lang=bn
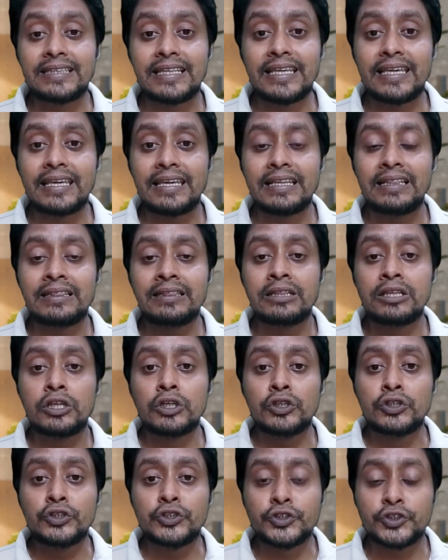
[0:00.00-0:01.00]
নীল
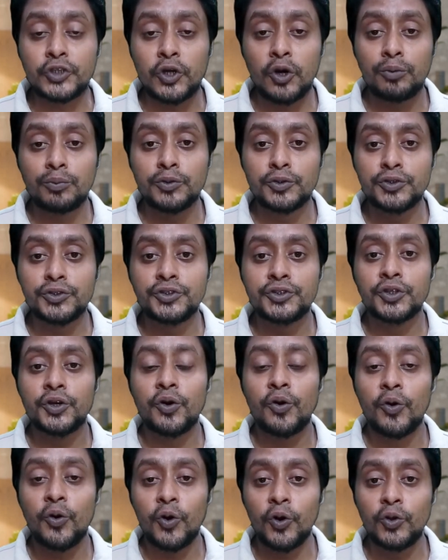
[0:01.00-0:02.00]
সবুজ
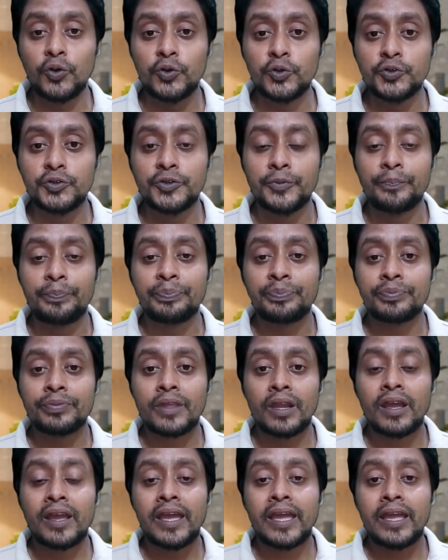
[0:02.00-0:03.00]
হলুদ
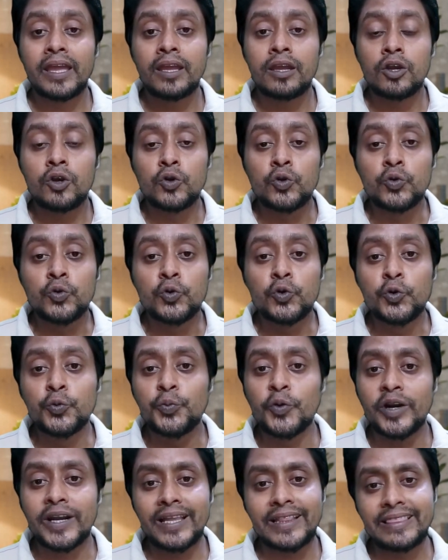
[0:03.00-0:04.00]

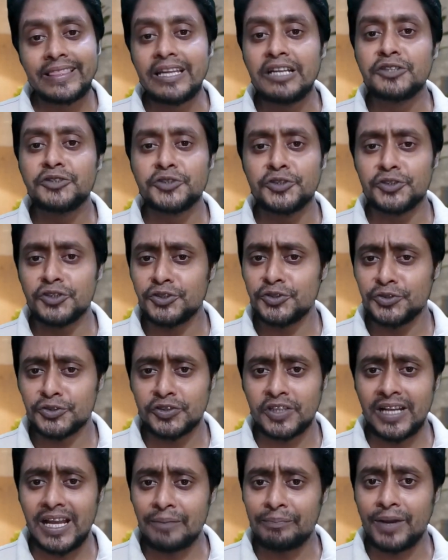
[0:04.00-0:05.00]
উপরের
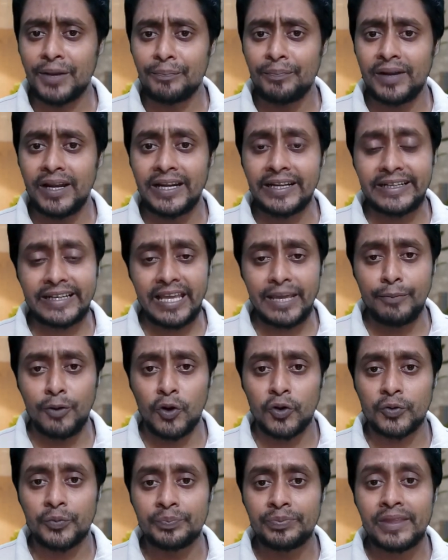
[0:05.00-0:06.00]
তীরচিহ্নযুক্ত নাম্বার প্লেট
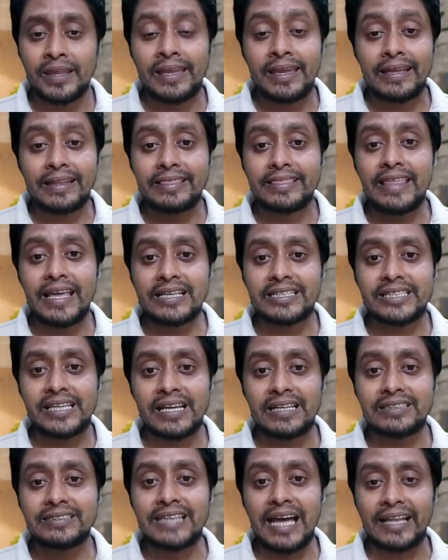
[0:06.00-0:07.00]
এবং
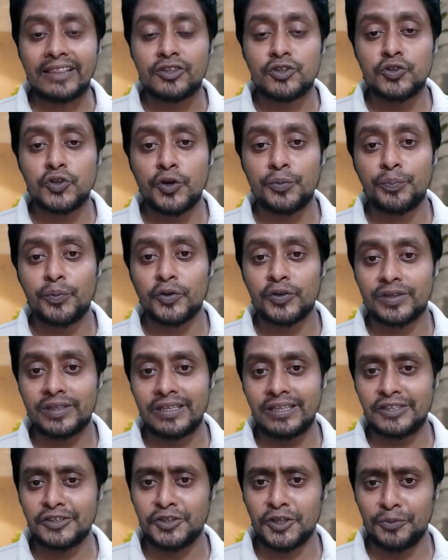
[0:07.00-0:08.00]
দেশের জাতীয়
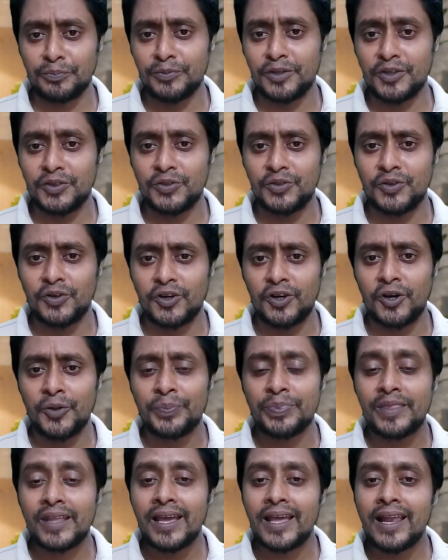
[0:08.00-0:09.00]
প্রতীক সমৃদ্ধ
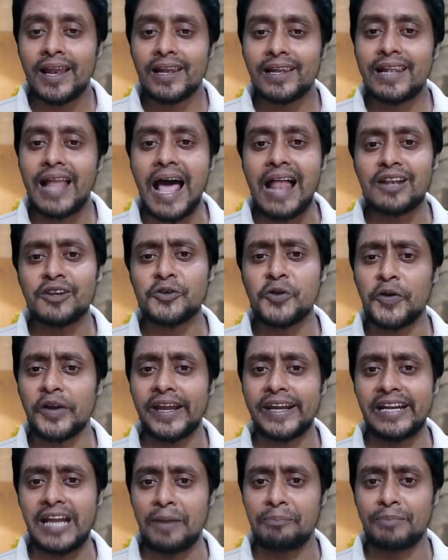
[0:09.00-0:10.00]
লাল
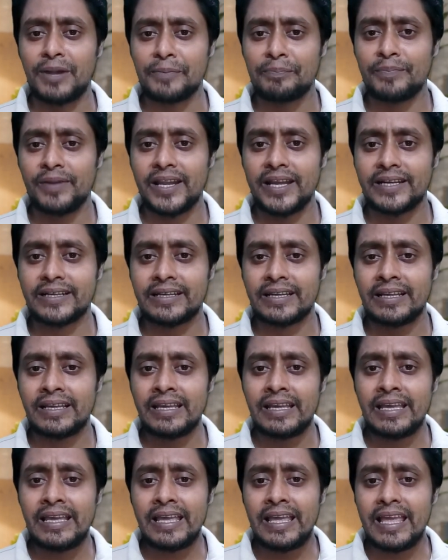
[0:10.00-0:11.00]
রঙের নাম্বার প্লেট
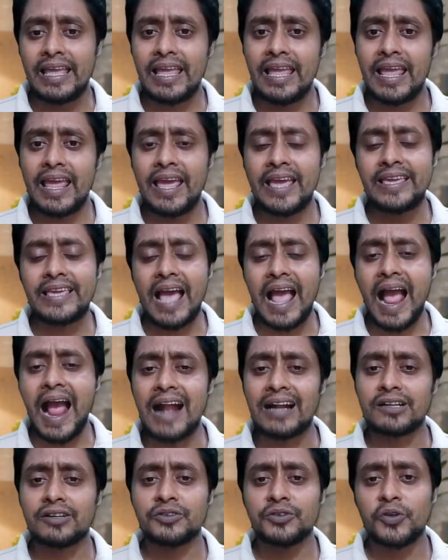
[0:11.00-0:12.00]
এই
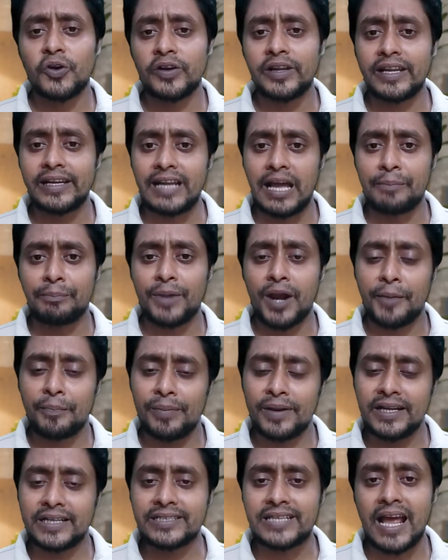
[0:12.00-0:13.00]
আট ধরনের নাম্বার
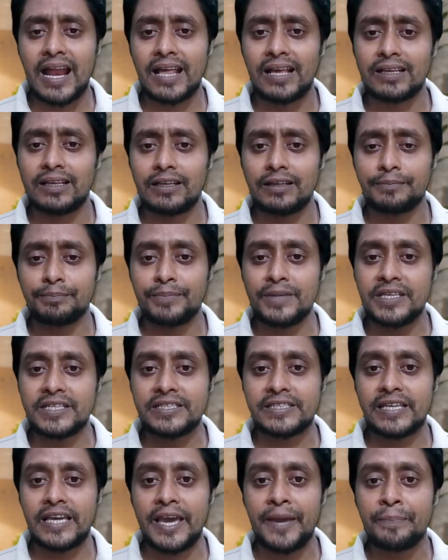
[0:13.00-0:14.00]
প্লেট সারা
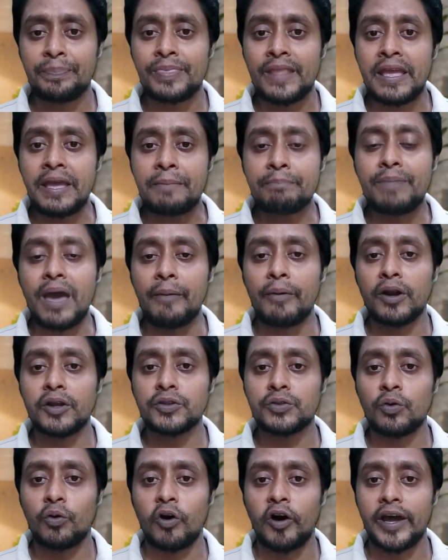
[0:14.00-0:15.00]
বিশ্বে ব্যবহৃত